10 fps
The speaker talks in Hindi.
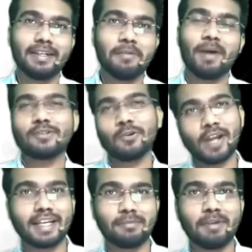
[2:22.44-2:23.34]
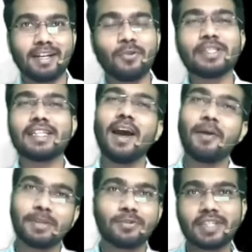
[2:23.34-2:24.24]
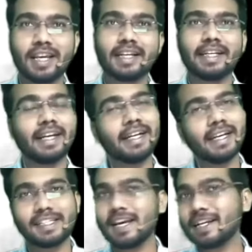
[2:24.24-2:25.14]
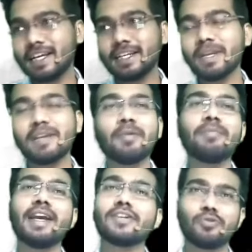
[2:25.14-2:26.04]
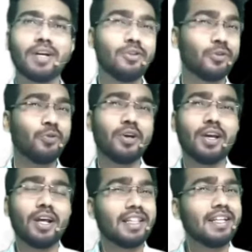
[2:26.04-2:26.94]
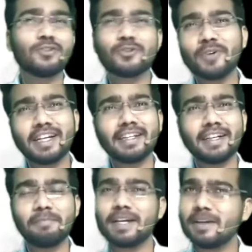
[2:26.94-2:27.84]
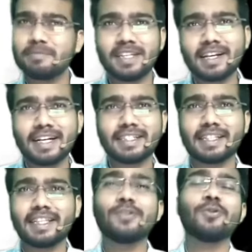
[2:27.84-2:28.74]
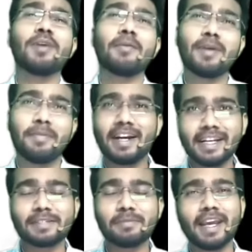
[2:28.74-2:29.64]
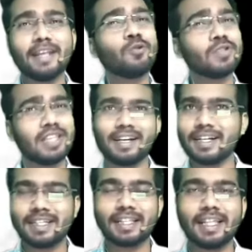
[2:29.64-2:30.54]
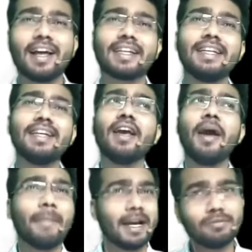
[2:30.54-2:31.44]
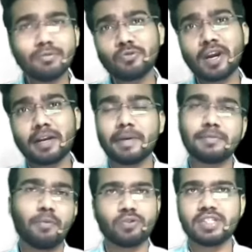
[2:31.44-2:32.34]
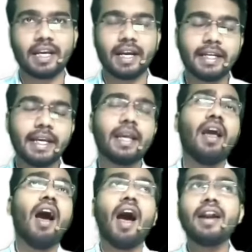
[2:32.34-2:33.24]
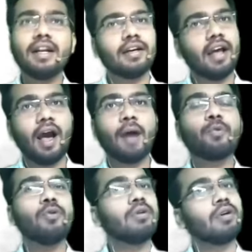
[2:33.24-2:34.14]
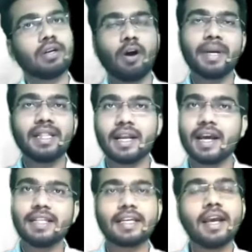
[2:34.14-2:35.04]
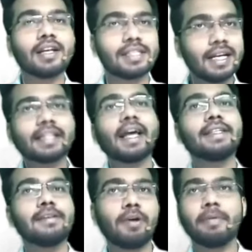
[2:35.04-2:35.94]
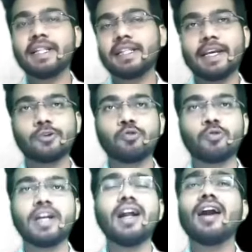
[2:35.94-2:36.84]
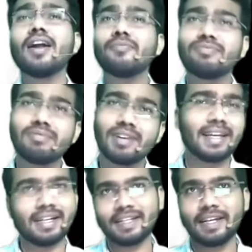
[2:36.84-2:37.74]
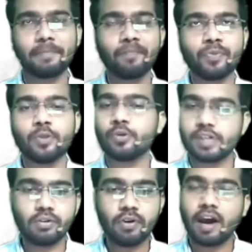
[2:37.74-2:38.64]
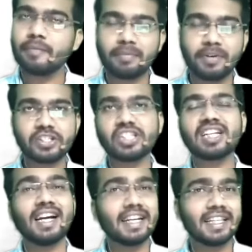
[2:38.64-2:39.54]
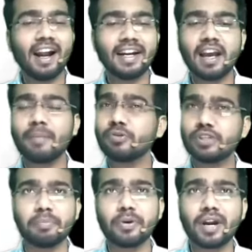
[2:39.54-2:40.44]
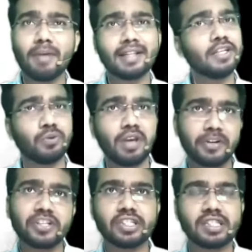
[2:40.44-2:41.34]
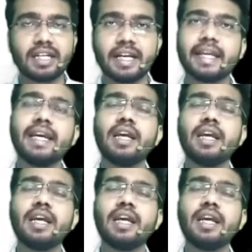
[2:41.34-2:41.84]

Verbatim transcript: पास होना है इस बार तो इसलिए आप इसको शेयर करिए ठीक है शेयर करिए मिनिमम एक स्टूडेंट दो तीन स्टूडेंट के पास आप शेयर कर सकते हैं जो भी आपका फ्रेंड लिस्ट में है तो शेयर कर सकते हैं ताकि मैक्सिमम स्टूडेंट के पास पहुंच जाएगा ठीक है एंड आपको कमेंट देना है ताकि अच्छा लगता है जब कमेंट देते हैं स्टूडेंट एंड आप लाइक करिए तो चलो हम यहाँ पे डिस्कशन कर लेते हैं एंड यहाँ पे कुछ इंपॉर्टेंट बात है जो कि हम डिस्कशन करेंगे